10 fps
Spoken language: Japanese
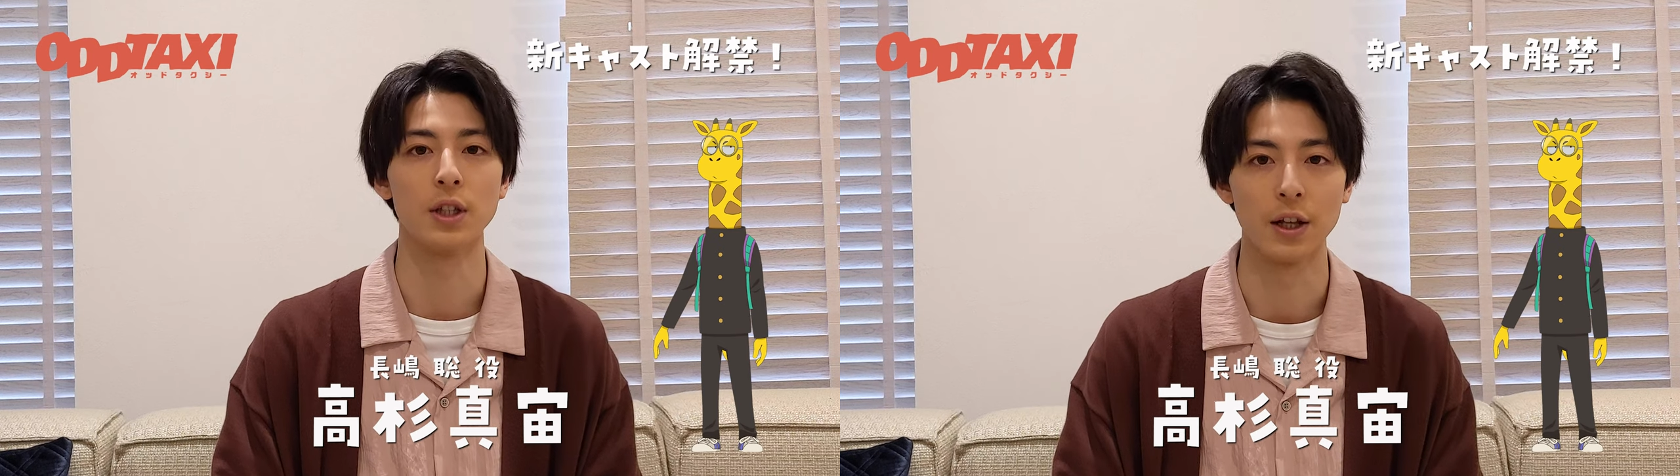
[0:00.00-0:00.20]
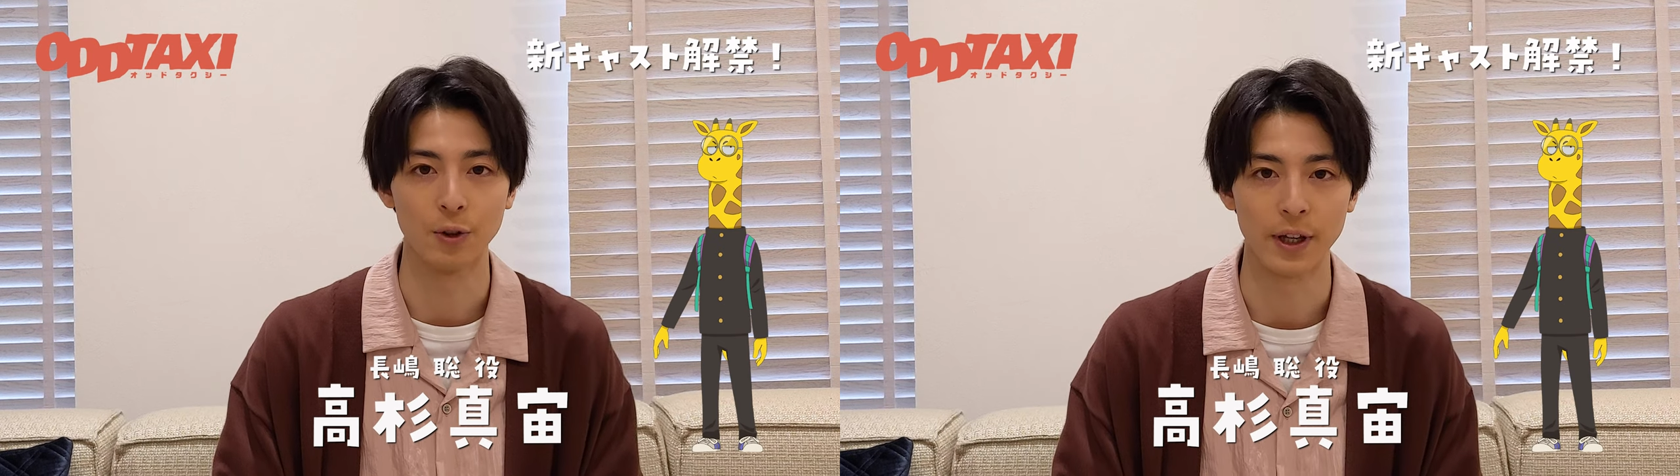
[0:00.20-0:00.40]

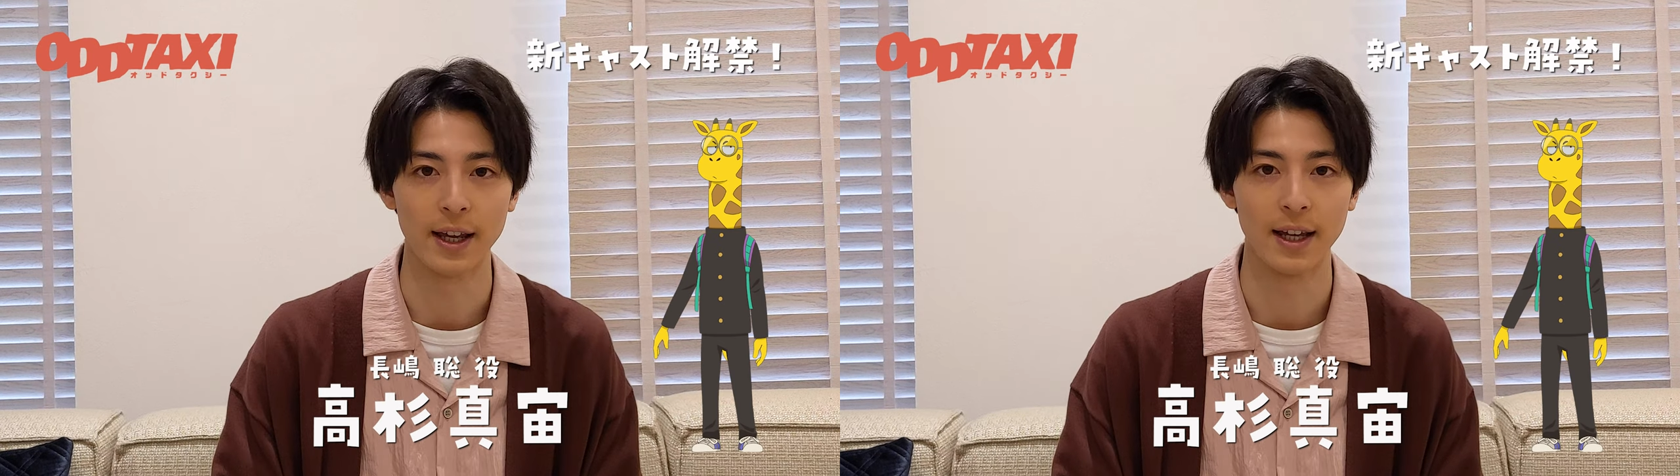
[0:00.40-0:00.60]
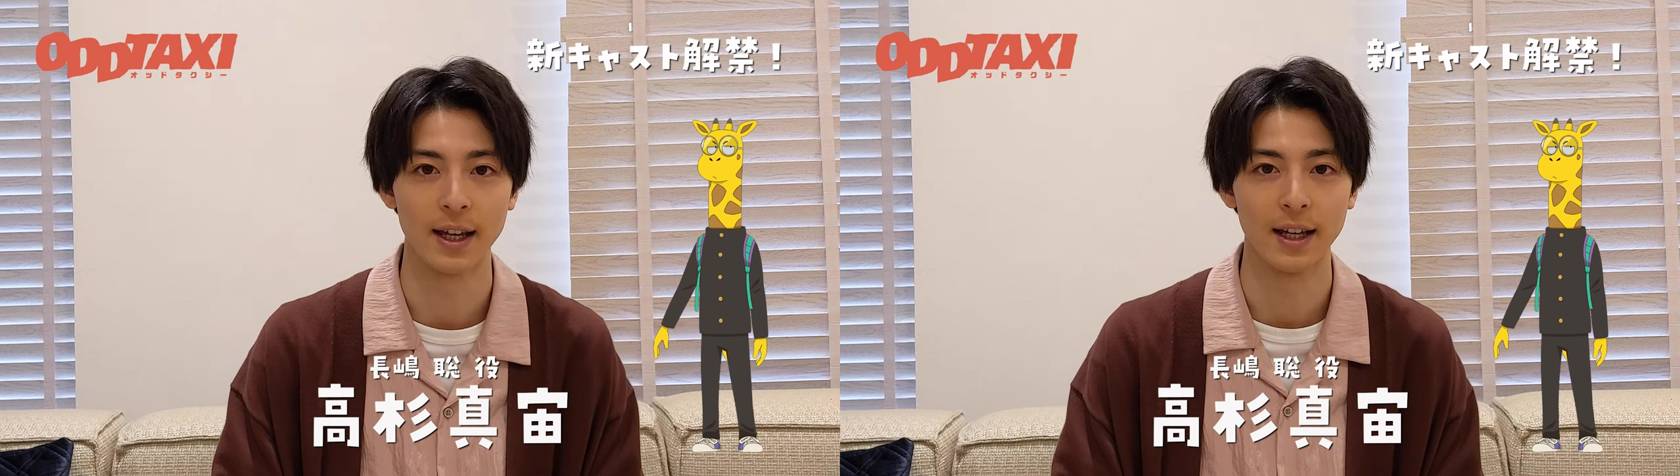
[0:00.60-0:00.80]
ているので
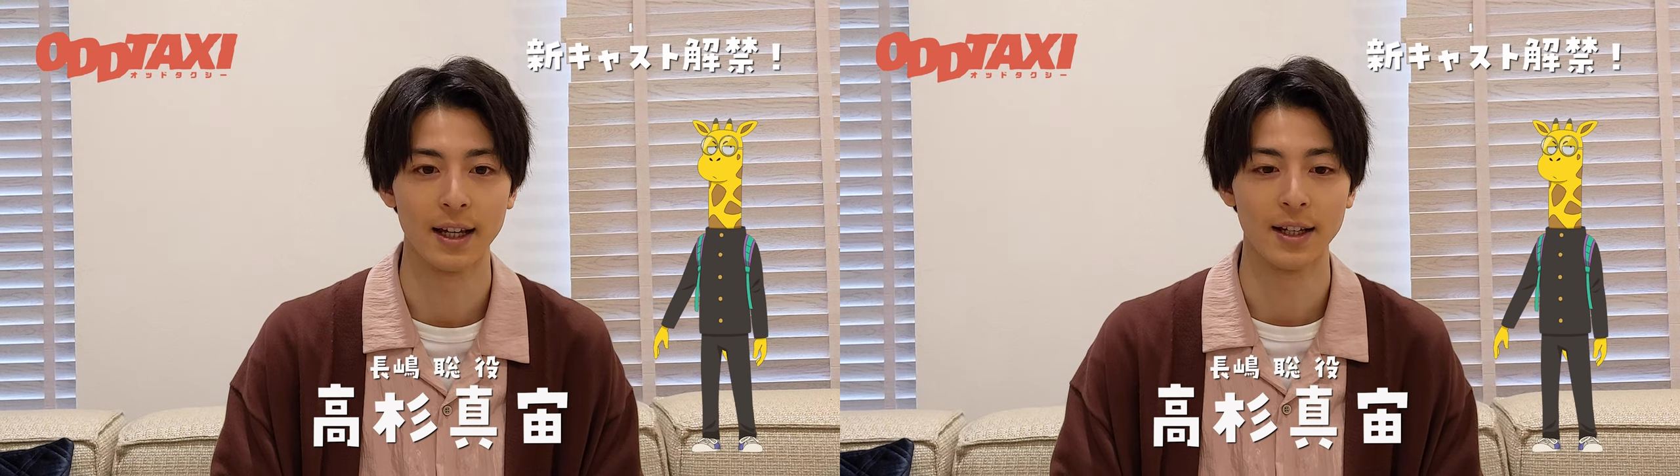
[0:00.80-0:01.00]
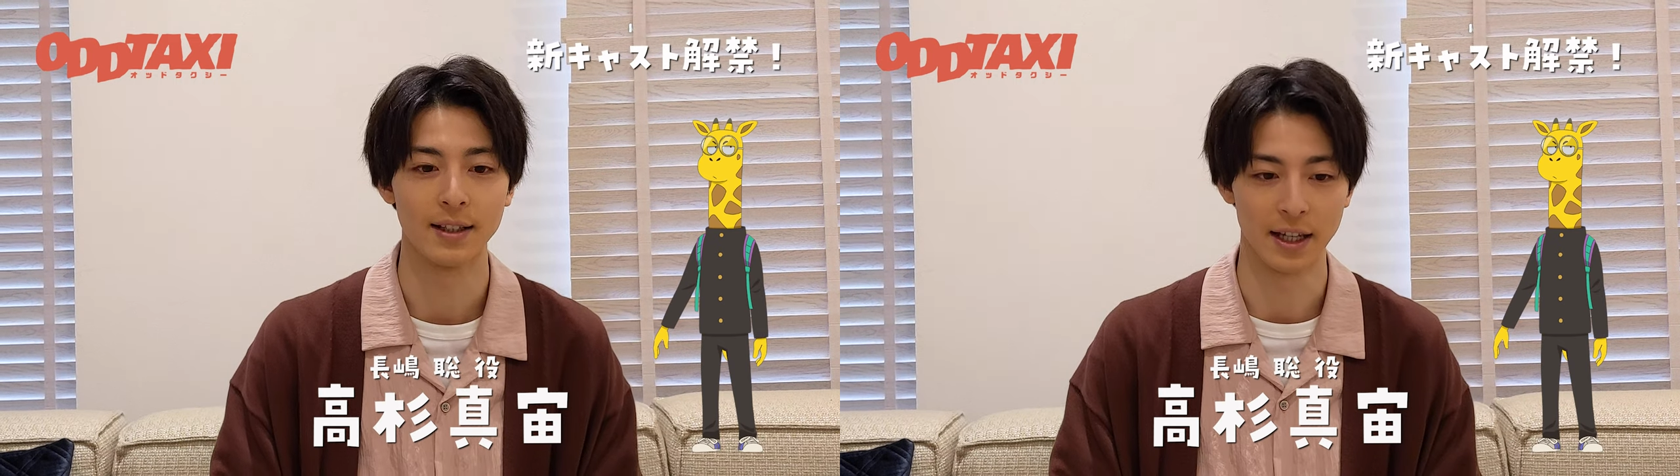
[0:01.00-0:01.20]

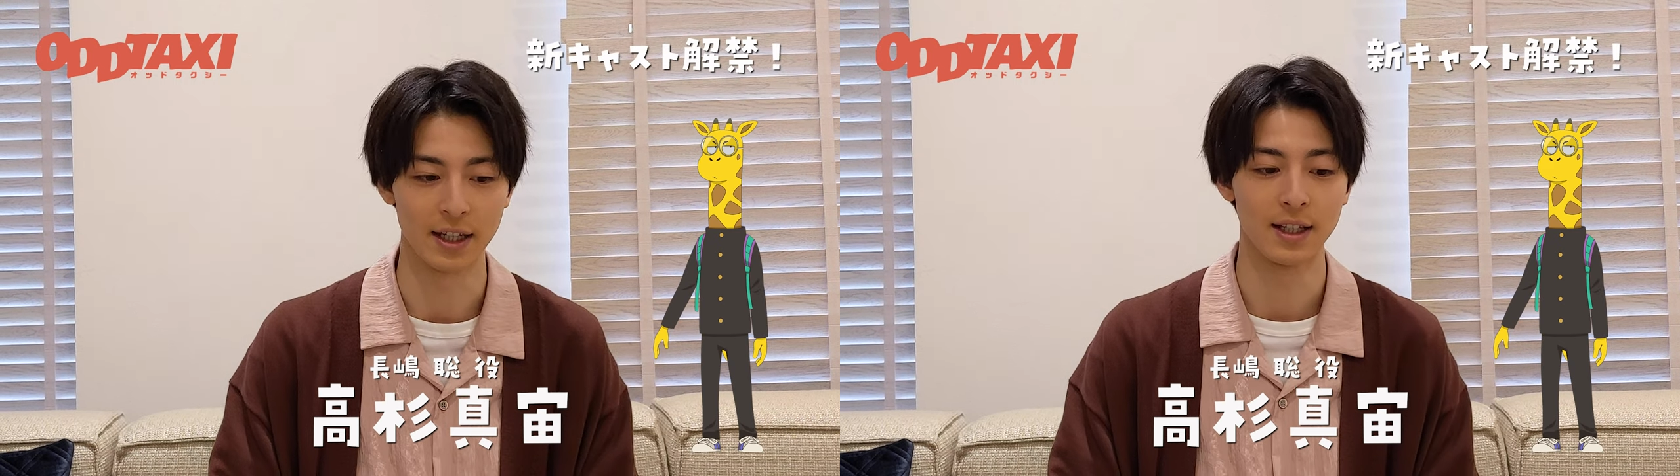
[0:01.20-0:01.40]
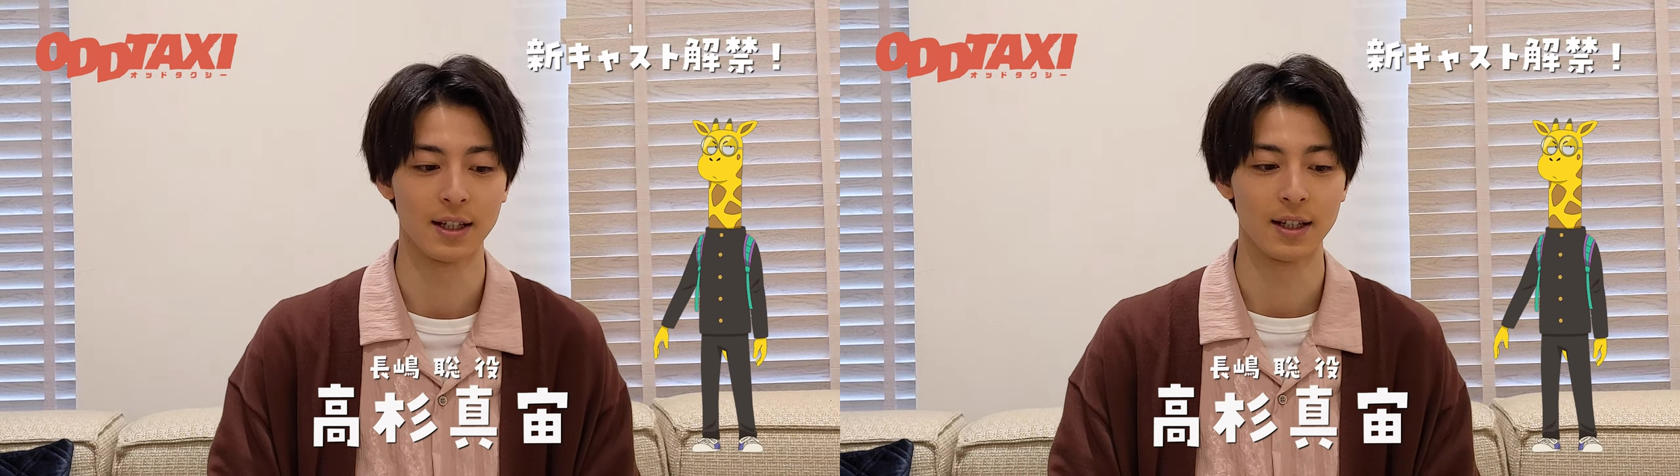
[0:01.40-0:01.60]
ぜひ